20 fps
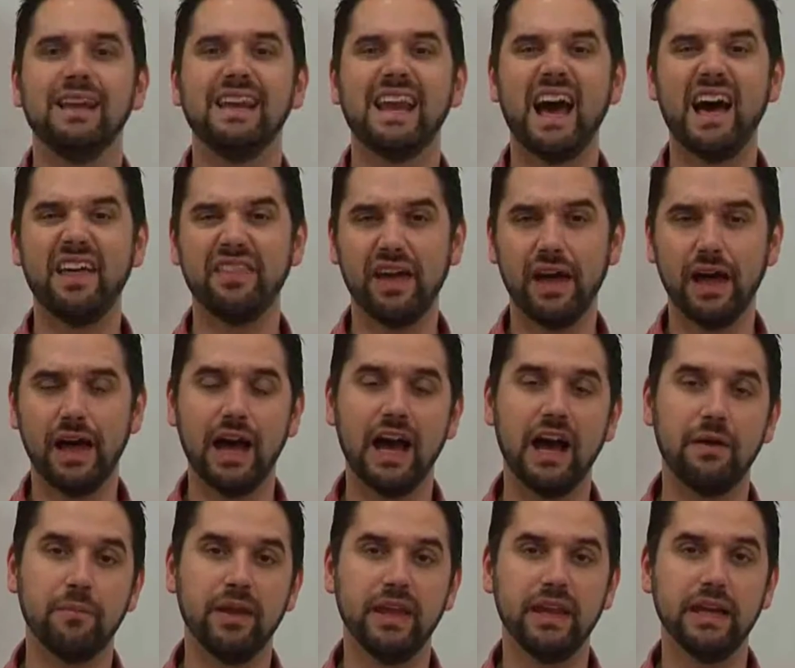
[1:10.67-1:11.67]
La ADA,
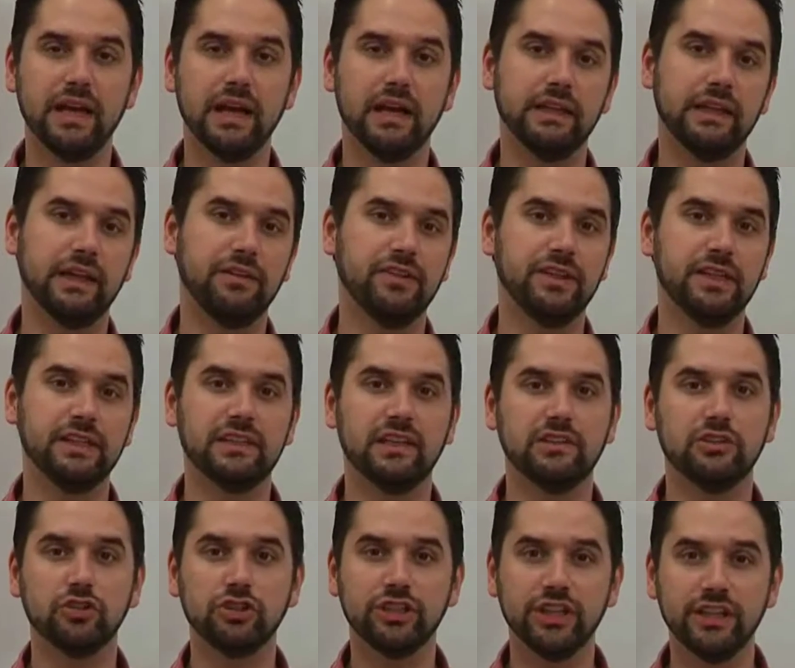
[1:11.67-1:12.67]
American Diabetes
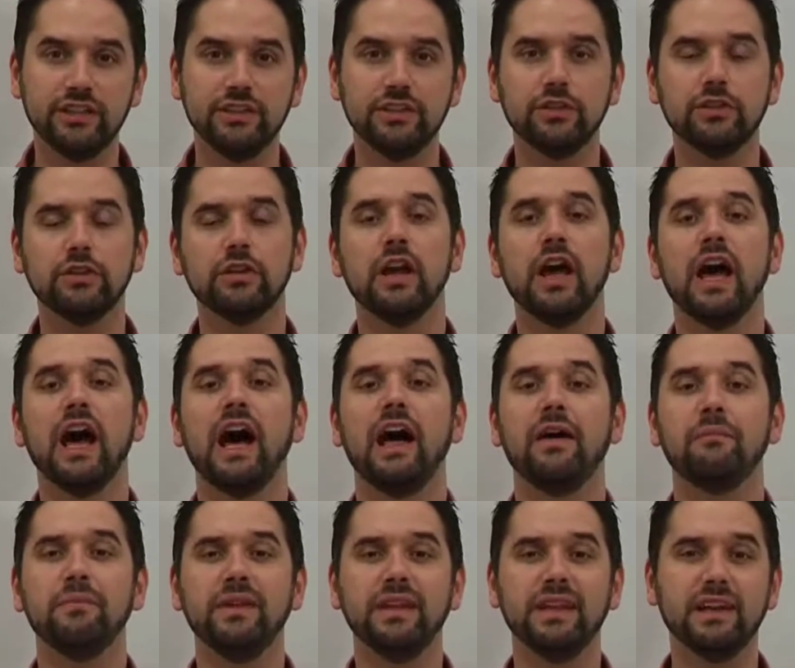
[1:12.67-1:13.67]
Association,
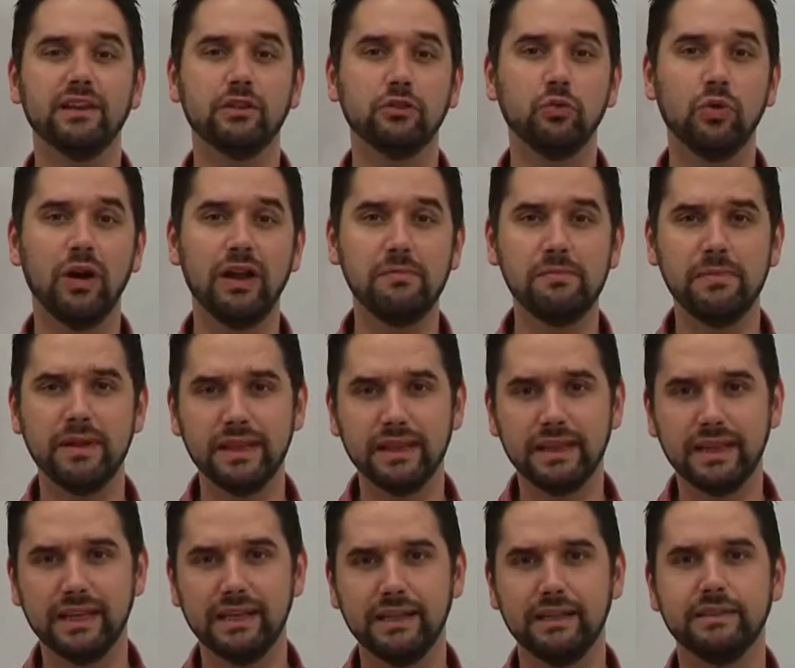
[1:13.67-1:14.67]
admite
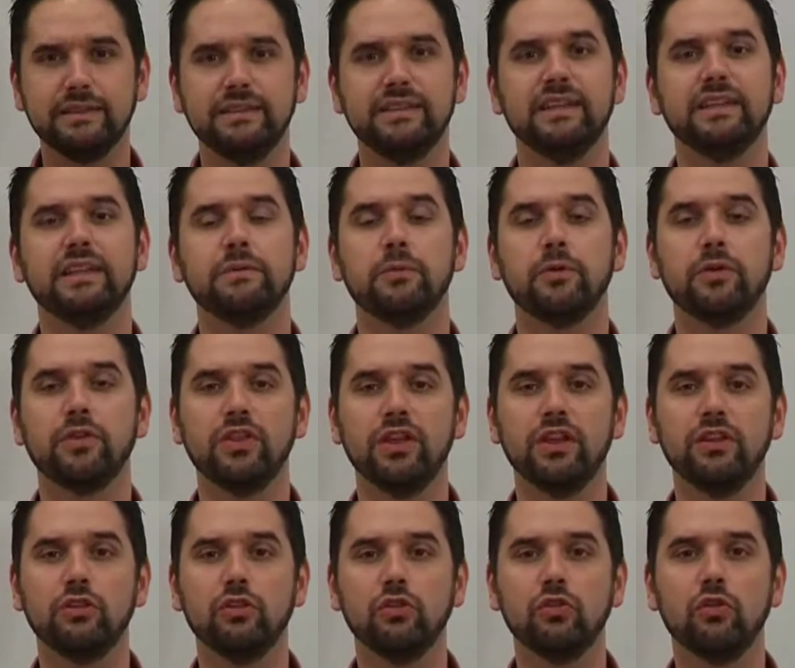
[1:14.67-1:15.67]
actualmente
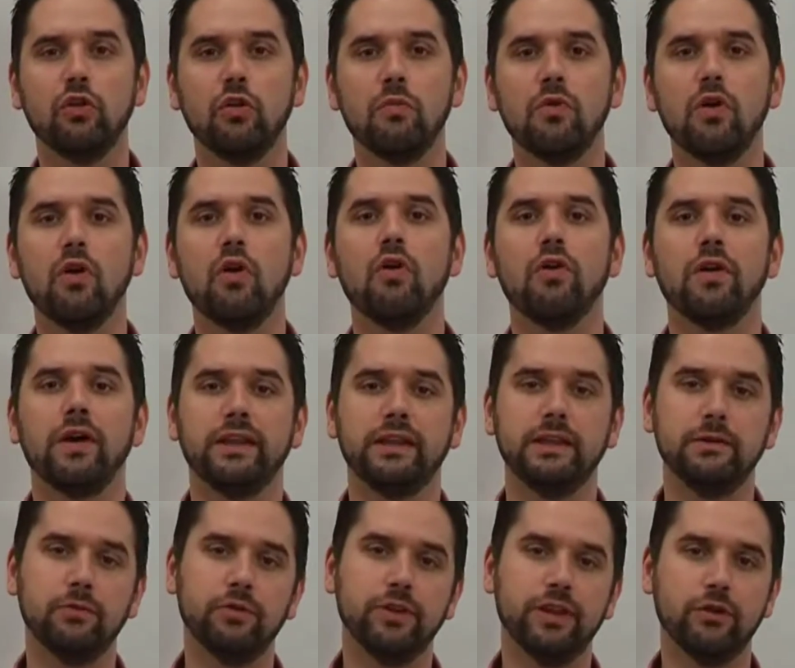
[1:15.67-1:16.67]
7% como
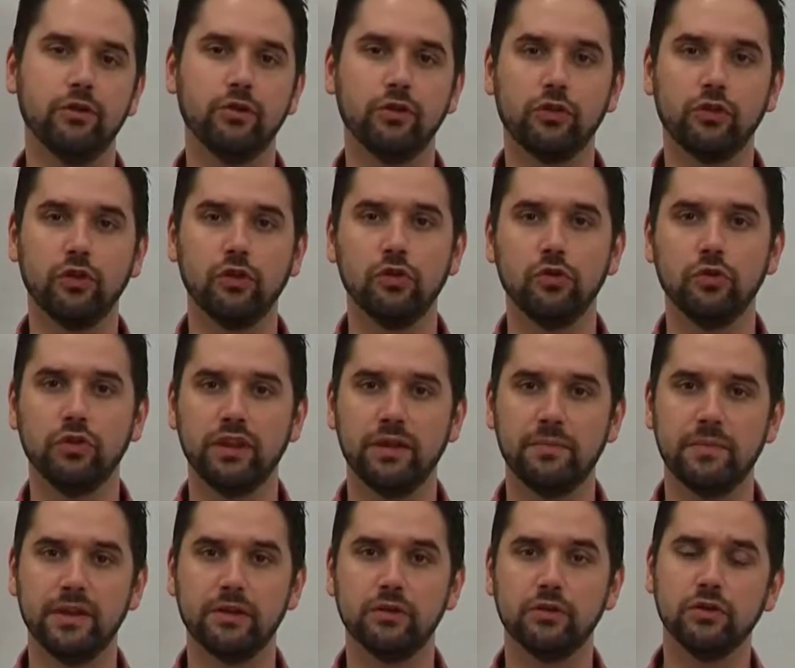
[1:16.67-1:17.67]
objetivo de control
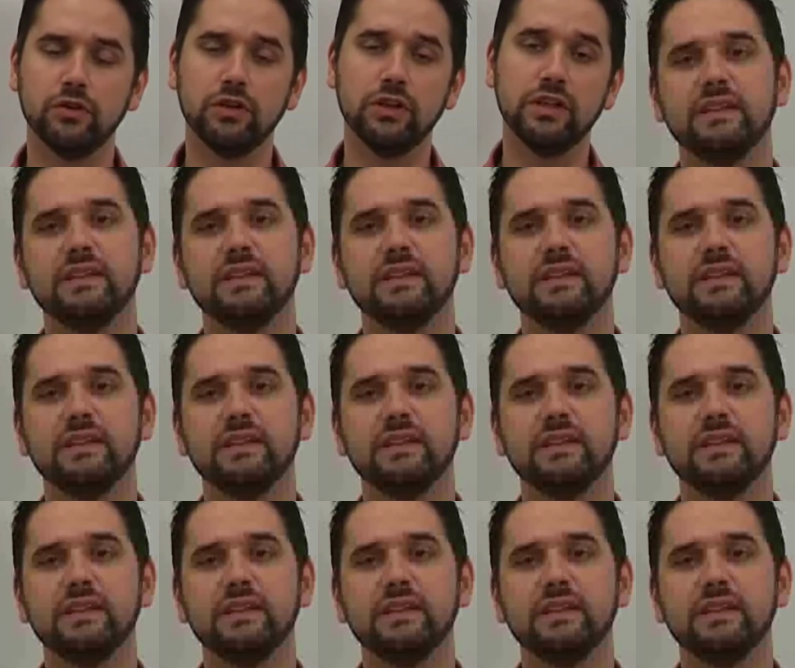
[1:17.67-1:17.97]
glucémico.